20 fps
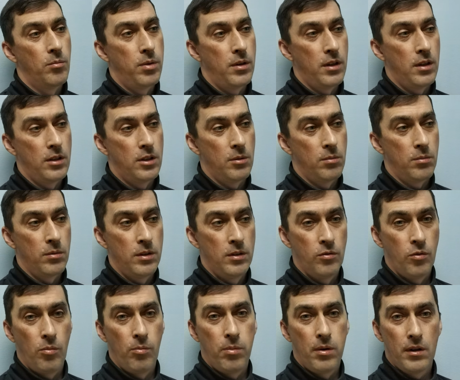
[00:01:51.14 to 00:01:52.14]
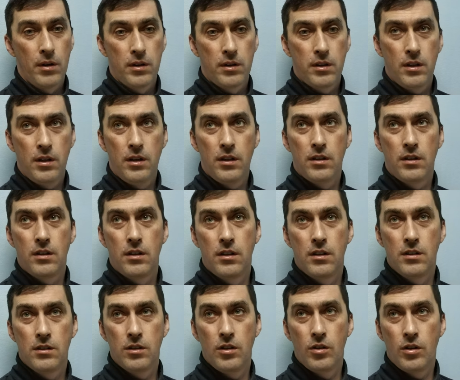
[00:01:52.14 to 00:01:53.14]
При этом его болтает, я
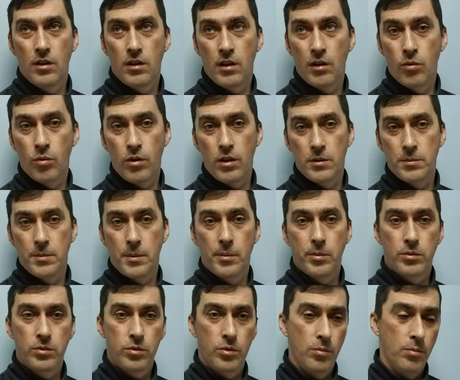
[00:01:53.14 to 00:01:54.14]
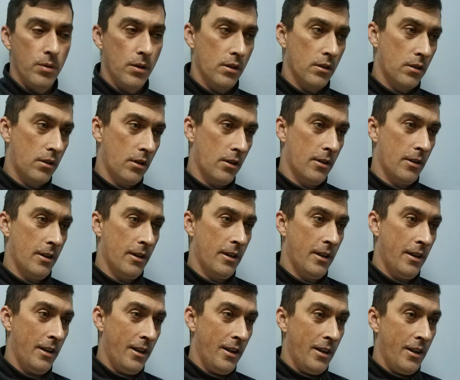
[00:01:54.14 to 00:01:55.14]
не знаю, как огурец на пустой банке.
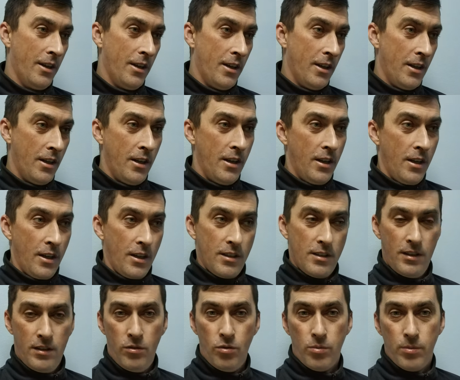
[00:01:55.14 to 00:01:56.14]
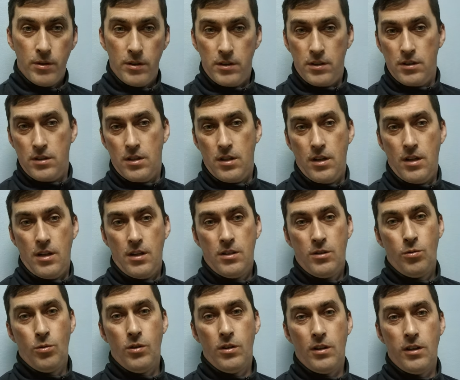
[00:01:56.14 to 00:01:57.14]
Задумайтесь,
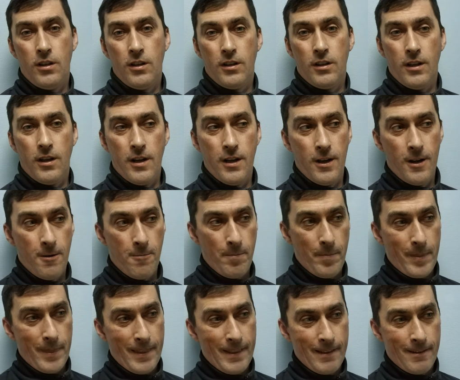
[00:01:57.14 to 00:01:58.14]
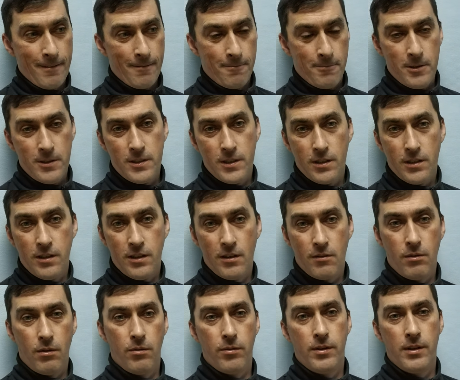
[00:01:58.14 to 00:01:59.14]
стоит ли это ваших
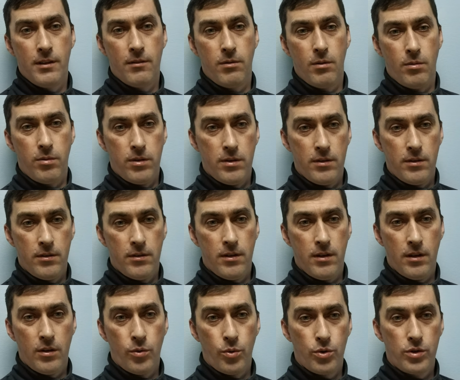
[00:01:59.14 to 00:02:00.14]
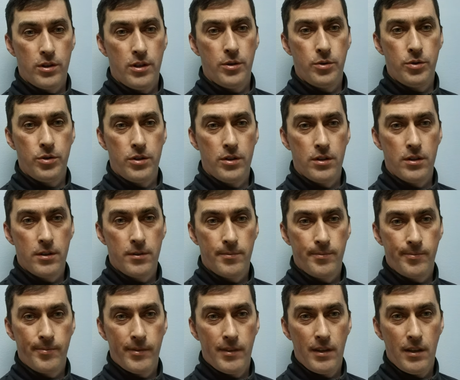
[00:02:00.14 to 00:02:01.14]
нервов, нервов окружающих,
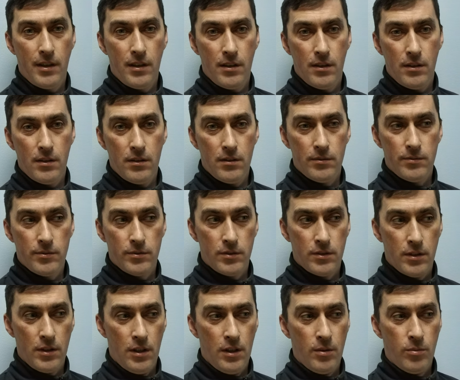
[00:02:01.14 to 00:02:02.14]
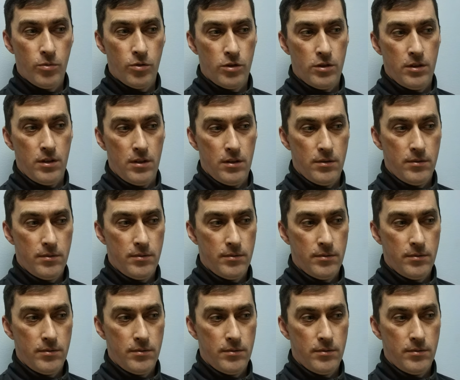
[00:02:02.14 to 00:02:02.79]
или можно